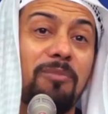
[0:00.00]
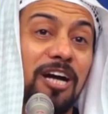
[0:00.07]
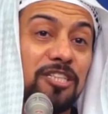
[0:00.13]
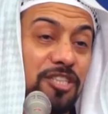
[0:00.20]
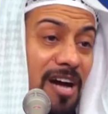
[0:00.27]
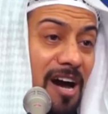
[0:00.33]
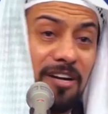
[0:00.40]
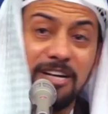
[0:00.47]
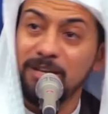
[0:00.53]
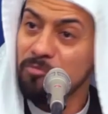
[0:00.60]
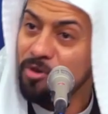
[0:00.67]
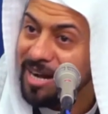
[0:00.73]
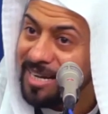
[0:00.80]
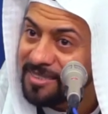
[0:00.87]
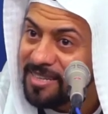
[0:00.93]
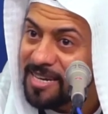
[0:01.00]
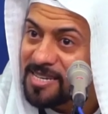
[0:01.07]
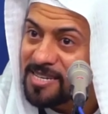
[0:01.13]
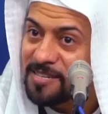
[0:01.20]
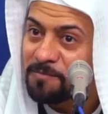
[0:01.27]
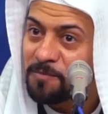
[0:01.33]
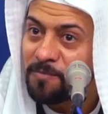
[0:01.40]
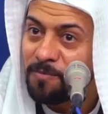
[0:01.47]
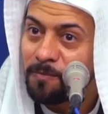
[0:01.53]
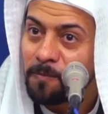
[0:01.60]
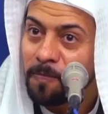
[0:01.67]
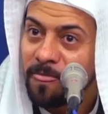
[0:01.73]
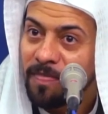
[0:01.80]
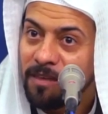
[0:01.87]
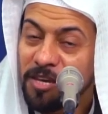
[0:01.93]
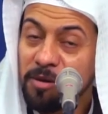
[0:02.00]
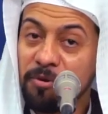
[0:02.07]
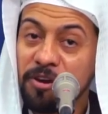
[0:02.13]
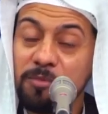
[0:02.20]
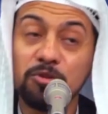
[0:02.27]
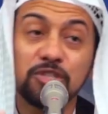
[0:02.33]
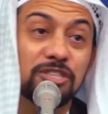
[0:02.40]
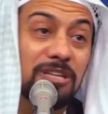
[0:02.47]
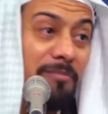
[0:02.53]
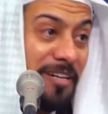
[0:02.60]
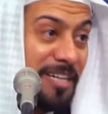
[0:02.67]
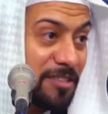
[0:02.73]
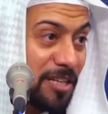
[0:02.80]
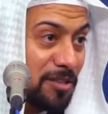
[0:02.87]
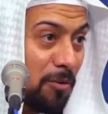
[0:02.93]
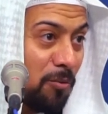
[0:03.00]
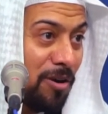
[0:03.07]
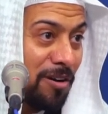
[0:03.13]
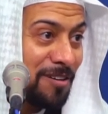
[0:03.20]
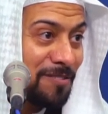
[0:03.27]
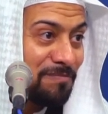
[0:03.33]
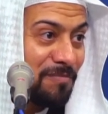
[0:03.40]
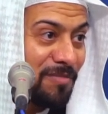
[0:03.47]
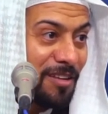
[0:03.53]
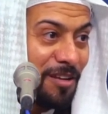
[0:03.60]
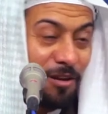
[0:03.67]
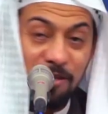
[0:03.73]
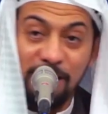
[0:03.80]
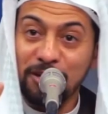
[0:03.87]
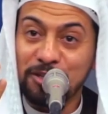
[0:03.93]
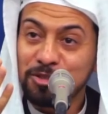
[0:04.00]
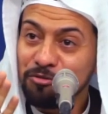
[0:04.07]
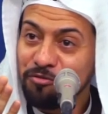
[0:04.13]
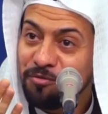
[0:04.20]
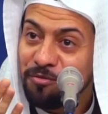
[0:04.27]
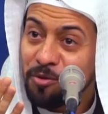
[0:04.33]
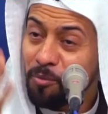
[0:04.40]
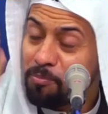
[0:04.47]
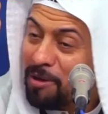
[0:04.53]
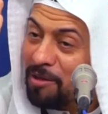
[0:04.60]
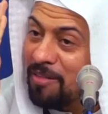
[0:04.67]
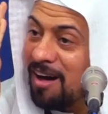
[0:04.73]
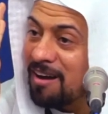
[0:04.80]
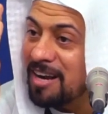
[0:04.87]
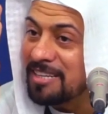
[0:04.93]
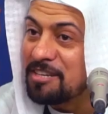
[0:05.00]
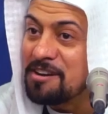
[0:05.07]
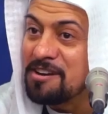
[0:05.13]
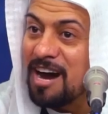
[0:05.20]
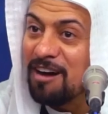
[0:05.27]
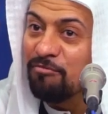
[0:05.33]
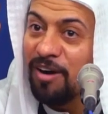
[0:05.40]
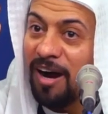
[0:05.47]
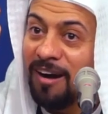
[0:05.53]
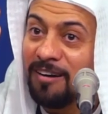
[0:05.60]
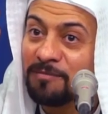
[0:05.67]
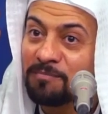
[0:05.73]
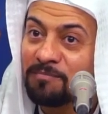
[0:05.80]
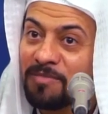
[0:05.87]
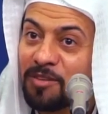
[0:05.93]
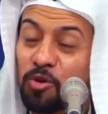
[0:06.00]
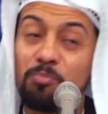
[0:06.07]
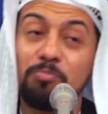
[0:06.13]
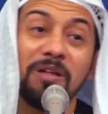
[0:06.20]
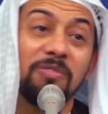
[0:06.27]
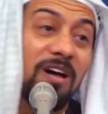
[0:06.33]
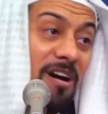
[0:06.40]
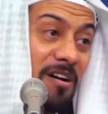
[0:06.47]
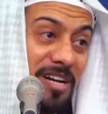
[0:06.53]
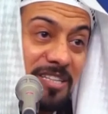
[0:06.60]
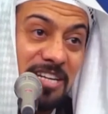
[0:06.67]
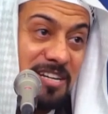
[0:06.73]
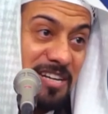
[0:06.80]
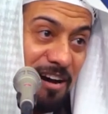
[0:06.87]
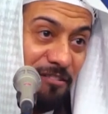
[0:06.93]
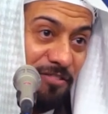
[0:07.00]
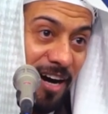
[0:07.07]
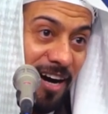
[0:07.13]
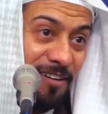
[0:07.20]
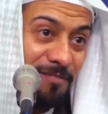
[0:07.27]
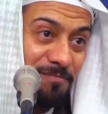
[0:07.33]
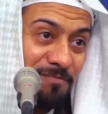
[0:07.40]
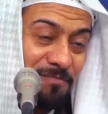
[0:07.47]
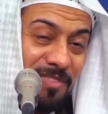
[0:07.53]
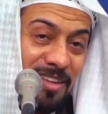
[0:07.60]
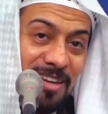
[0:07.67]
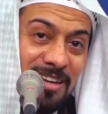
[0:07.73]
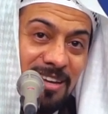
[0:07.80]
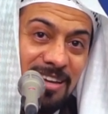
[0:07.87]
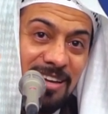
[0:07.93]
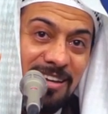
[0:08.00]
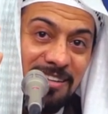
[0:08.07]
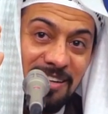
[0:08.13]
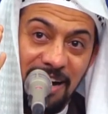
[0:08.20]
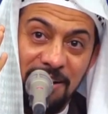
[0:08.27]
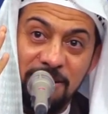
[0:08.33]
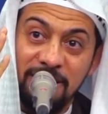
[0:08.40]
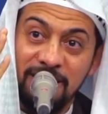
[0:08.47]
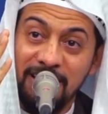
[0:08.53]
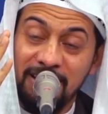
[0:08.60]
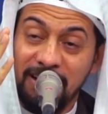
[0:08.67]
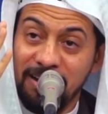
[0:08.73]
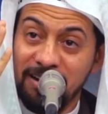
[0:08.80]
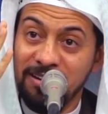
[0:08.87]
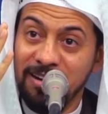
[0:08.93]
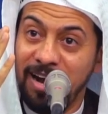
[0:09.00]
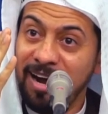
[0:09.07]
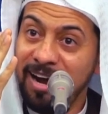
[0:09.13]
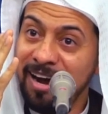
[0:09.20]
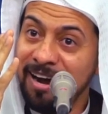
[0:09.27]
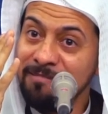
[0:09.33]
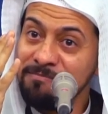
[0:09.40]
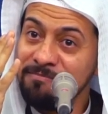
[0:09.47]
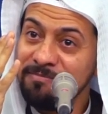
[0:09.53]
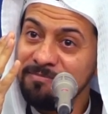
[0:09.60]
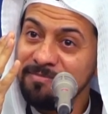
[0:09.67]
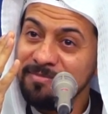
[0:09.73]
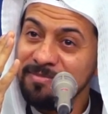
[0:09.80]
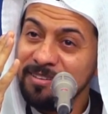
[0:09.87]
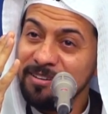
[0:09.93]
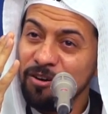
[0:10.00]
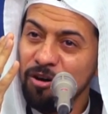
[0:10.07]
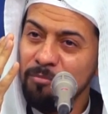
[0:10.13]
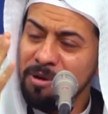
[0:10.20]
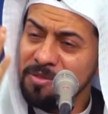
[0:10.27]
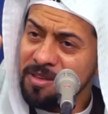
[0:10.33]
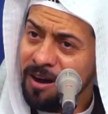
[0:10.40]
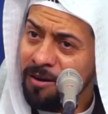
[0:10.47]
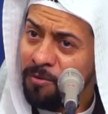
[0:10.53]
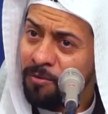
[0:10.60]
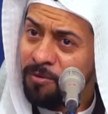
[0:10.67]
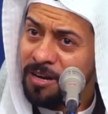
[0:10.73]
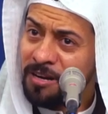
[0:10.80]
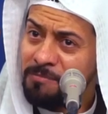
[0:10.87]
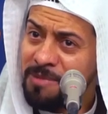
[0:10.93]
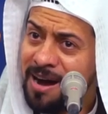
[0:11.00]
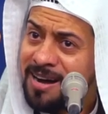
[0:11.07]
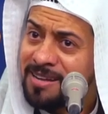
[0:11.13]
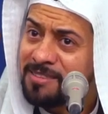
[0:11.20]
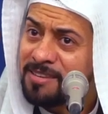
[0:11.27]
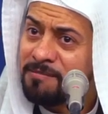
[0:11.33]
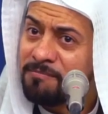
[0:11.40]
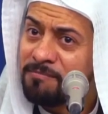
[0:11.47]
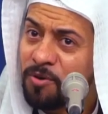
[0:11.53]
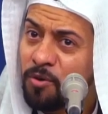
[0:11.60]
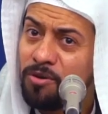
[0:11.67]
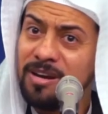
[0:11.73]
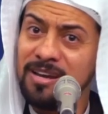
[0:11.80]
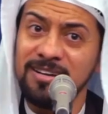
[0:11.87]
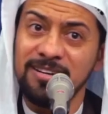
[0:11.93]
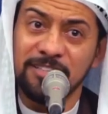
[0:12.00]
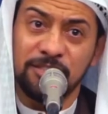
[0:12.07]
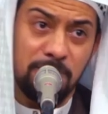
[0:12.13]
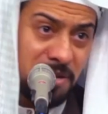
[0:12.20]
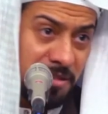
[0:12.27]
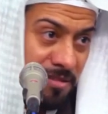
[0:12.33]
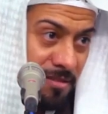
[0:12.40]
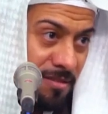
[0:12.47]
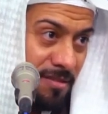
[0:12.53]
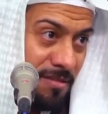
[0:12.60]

مع الشارع المقدس يبغي مجتمع يتطور لذلك شوف رب بارة نافعة رب بارة نافعة يعني العام بدأوا المآتم كلها تبث